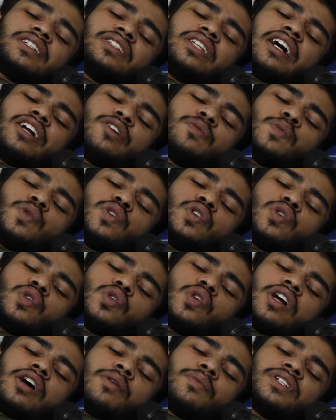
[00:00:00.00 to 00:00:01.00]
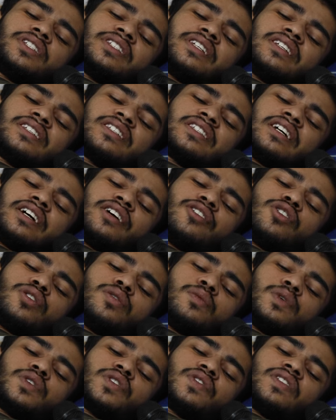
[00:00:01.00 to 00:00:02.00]
তার মধ্যে ওরা আমার সেন্স থাকা
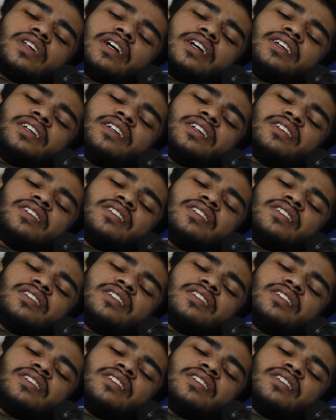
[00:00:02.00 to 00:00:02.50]
অবস্থায়